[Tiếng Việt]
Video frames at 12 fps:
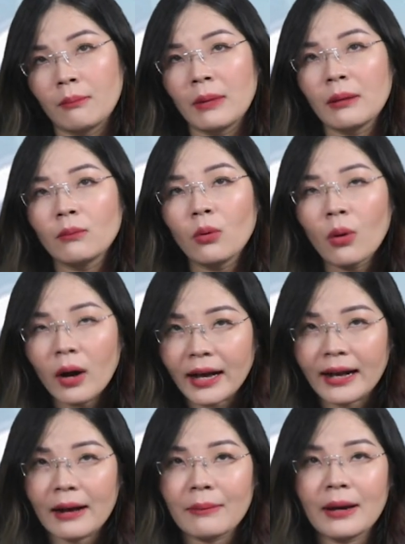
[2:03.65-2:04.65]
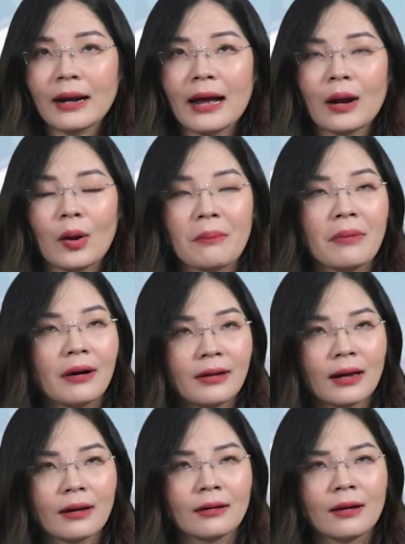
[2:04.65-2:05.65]
Mình mua cái camera loại mới
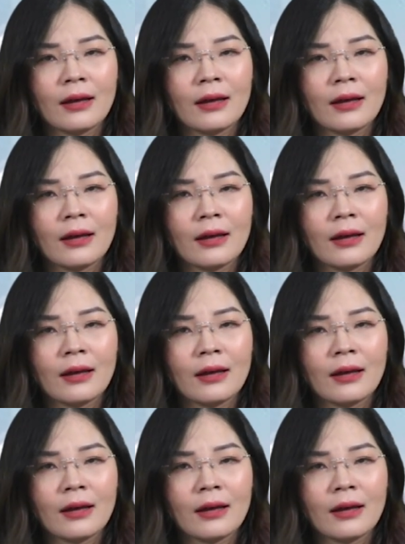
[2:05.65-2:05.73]
nhất,